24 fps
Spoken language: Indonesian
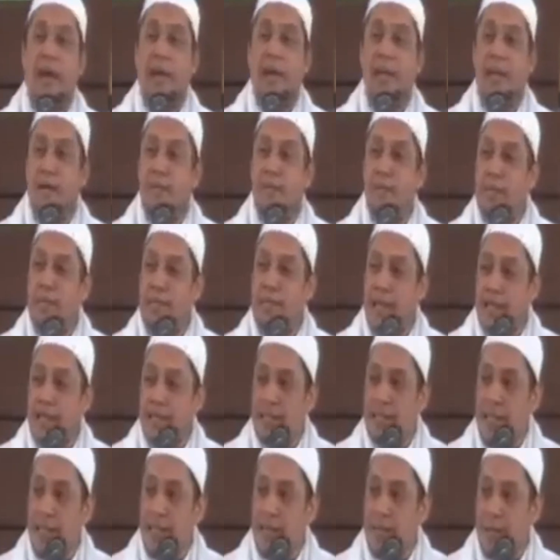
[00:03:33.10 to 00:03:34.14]
anda
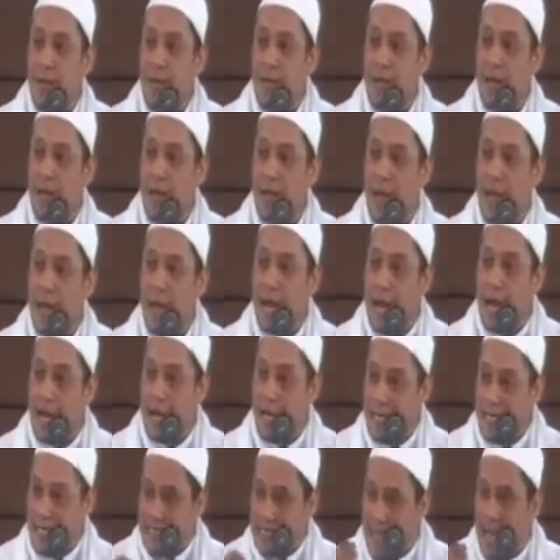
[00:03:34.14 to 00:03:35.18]
melihat daripada
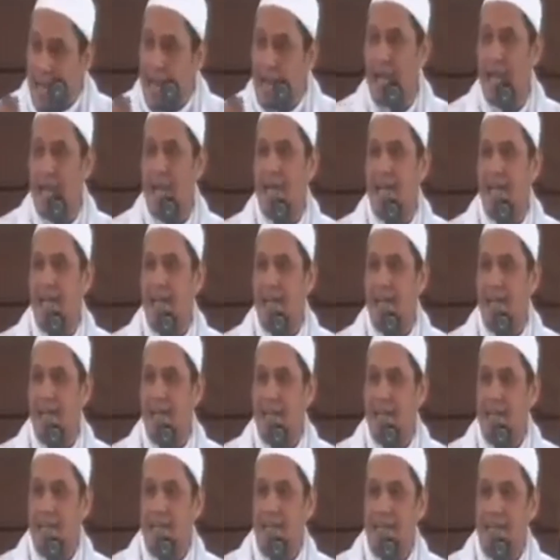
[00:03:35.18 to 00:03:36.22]
harta
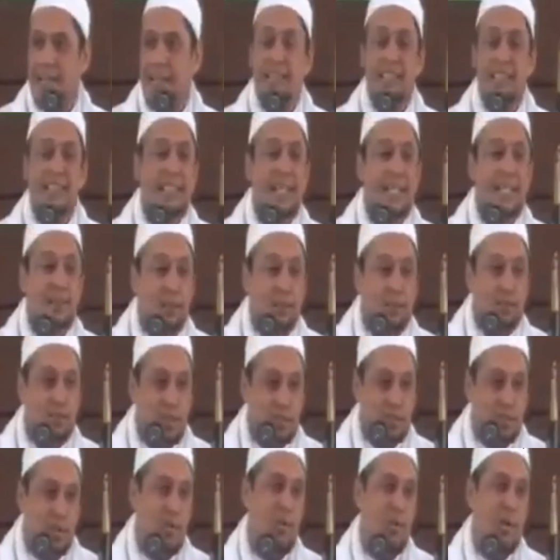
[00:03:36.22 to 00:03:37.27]
dan status
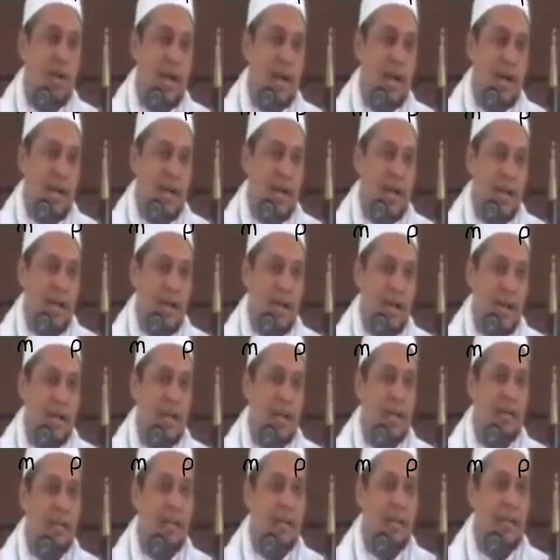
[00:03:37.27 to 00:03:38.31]
seseorang
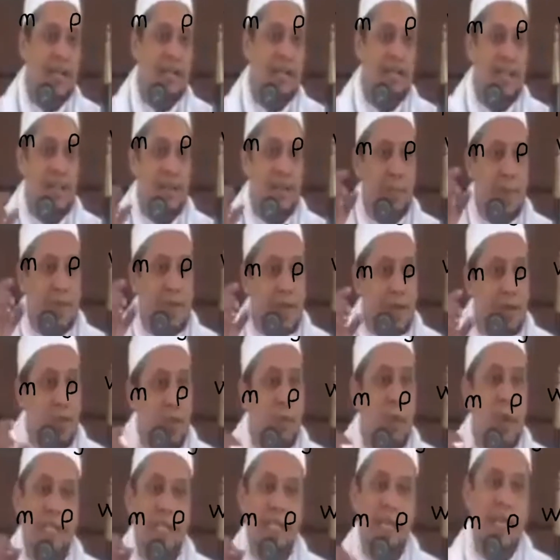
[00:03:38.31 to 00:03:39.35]
karena dilihat daripada
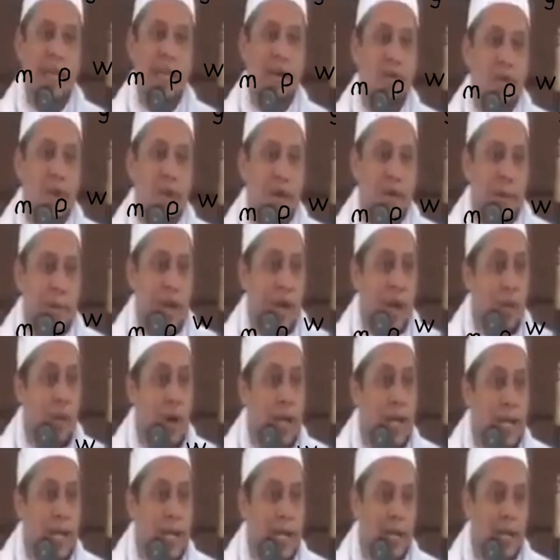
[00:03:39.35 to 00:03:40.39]
rupanya yang kurang
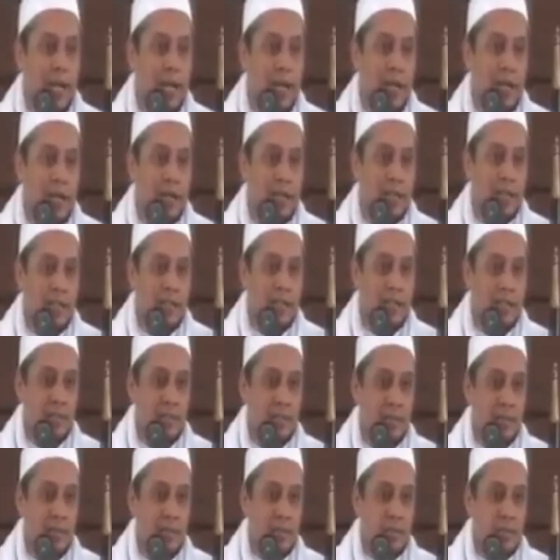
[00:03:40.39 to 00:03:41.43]
menawan.
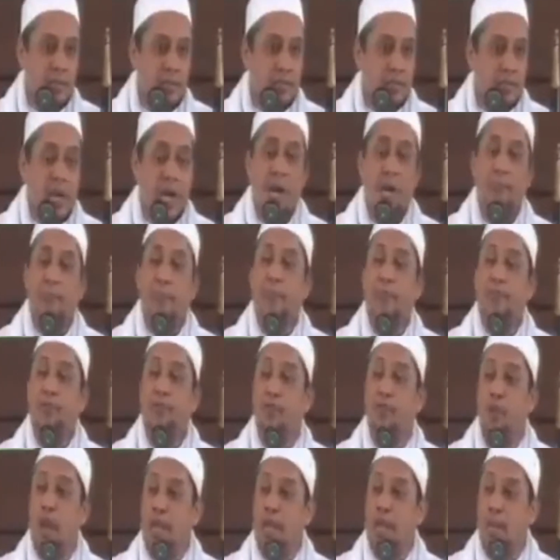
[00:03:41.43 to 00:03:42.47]
Sahabat
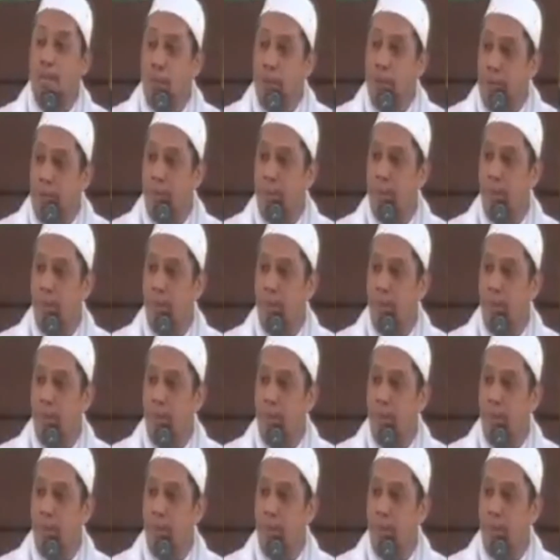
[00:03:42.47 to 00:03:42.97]
Julaibib